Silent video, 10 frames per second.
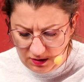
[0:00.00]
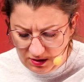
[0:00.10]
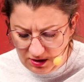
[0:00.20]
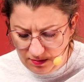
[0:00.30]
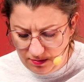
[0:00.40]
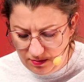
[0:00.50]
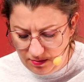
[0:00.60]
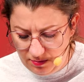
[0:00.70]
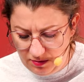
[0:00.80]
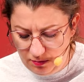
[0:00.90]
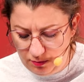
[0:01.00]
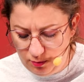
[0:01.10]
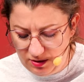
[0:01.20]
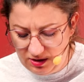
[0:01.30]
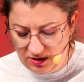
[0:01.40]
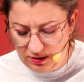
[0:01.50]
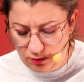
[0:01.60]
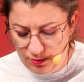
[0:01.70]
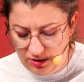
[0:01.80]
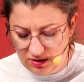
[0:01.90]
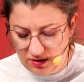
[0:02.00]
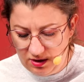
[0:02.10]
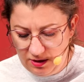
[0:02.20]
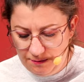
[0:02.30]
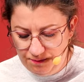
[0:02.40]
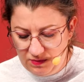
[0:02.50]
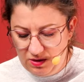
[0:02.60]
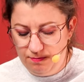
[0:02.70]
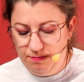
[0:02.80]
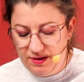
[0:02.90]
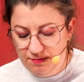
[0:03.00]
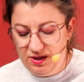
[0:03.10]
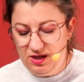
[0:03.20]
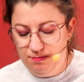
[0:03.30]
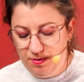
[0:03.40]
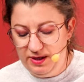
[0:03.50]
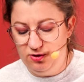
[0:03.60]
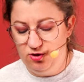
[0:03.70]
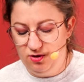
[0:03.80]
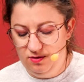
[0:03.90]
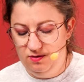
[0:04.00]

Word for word: Takie, tu, tu macie, jak lubicie be, biel, beż,